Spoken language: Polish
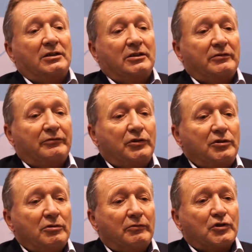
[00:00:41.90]
Y, w
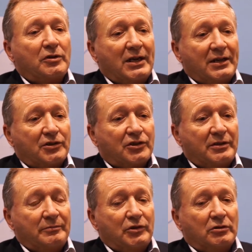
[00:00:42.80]
dniu
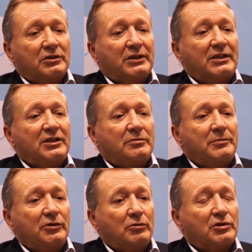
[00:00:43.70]
wczorajszym
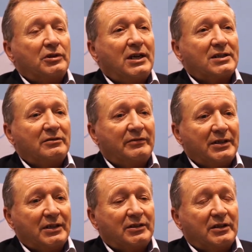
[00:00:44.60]
dokonaliśmy już
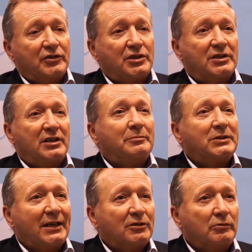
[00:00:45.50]
gazowania tych wszystkich
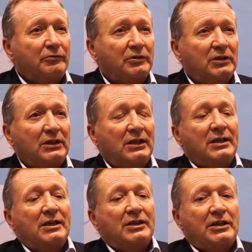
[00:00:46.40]
ptaków
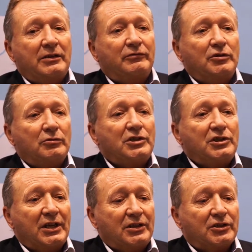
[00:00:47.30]
i w dniu
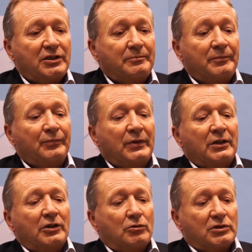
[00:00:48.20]
dzisiejszym
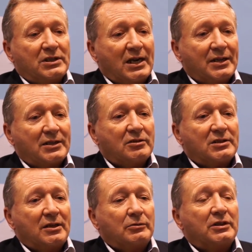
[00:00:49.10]
już z rana
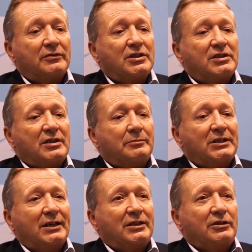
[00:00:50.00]
zostały te wszystkie
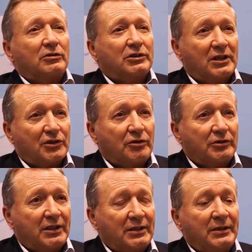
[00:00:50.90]
ptaki
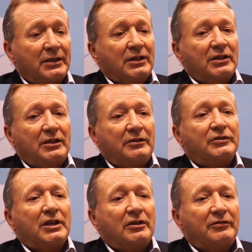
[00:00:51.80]
odkażone i
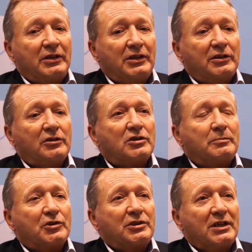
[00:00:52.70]
w tej chwili
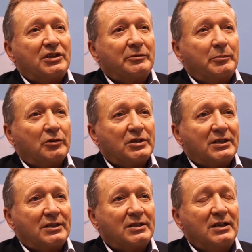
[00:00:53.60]
rozpoczyna się
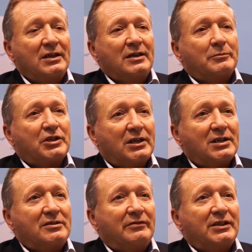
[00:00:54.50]
proces
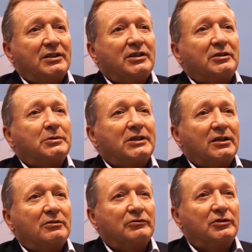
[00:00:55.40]
przekazywania tych
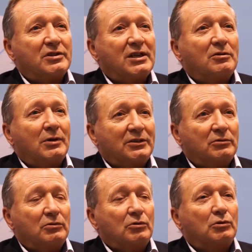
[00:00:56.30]
ptaków do
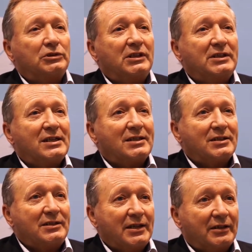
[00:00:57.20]
zakładu
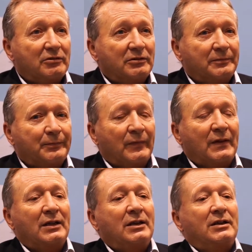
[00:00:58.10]
utylizacyjnego.
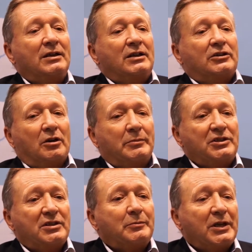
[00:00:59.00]
To,
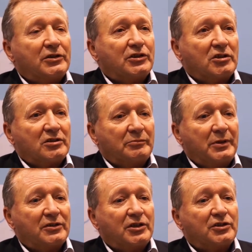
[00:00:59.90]
będzie pierwszy, to są
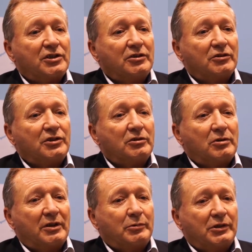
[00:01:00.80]
pierwsze czynności,
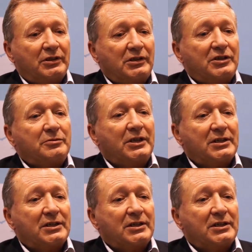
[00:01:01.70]
które pojęliśmy.